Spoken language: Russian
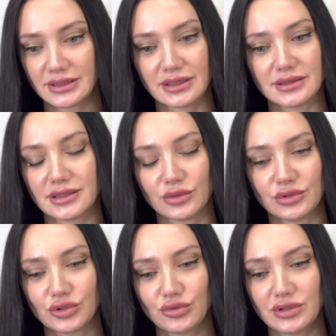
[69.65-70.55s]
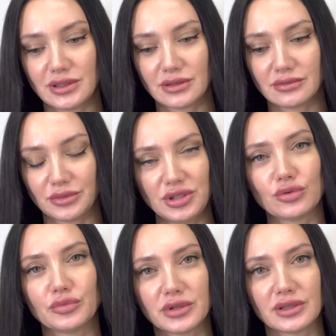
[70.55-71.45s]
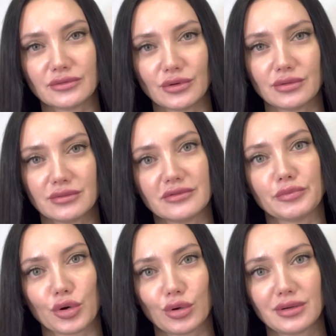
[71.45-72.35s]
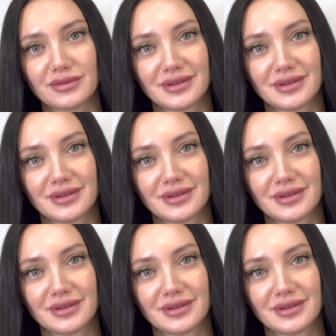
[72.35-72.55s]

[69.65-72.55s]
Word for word: Я не знаю, удержусь ли. Вообще я купила его впрок.